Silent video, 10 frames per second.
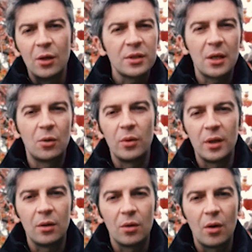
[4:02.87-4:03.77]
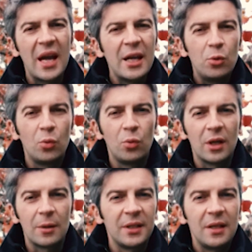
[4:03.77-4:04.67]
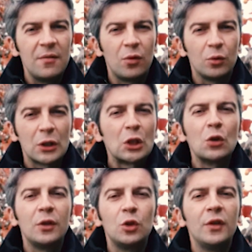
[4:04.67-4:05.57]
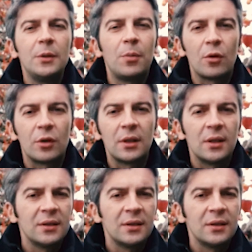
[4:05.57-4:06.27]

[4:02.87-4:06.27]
Cos'è quello? È nulla, perché in fondo dove, dove ti porta?